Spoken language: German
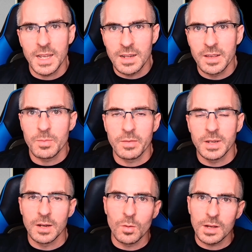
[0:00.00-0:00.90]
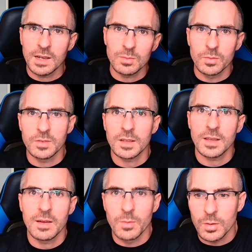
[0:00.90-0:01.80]
Endlich mal wieder ein Orgasmus nach
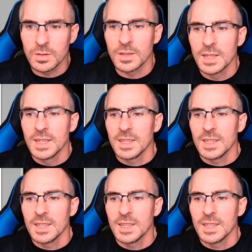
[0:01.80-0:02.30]
drei Wochen.